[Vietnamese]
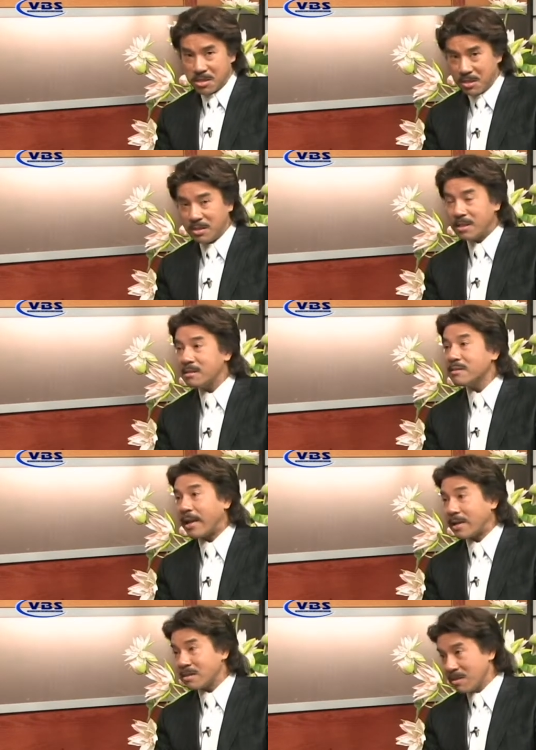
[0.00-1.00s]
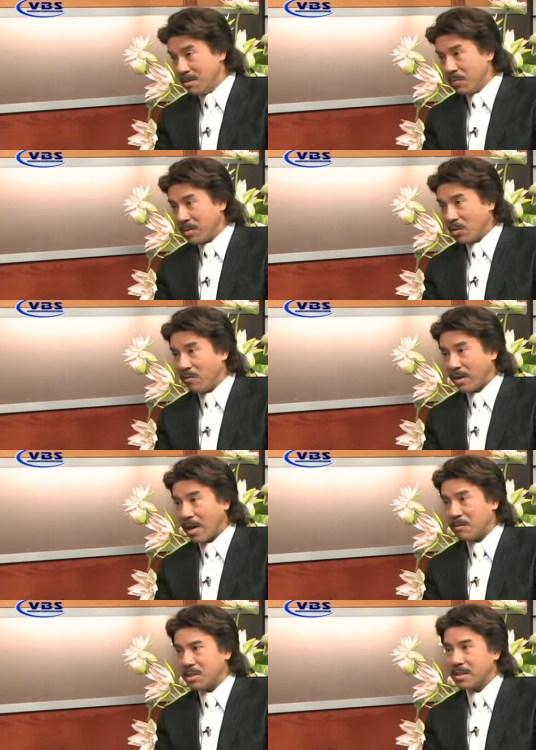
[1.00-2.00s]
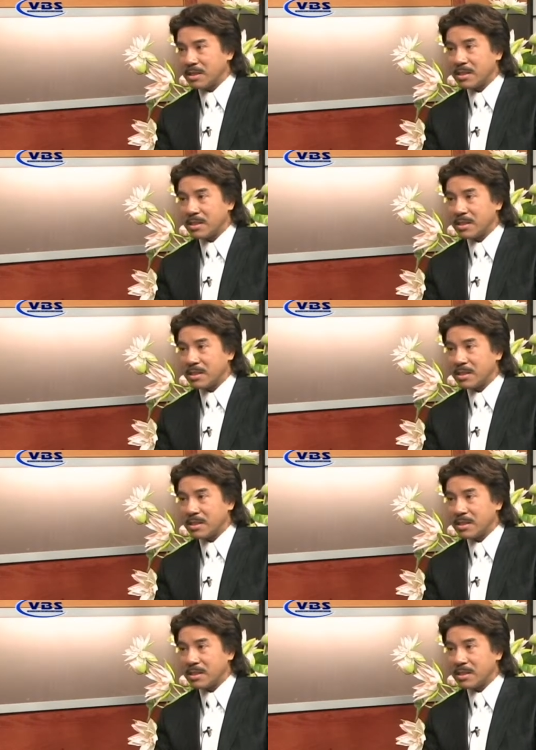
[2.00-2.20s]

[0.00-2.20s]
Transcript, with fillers: trừ những đại ca sĩ của Việt Nam đó thì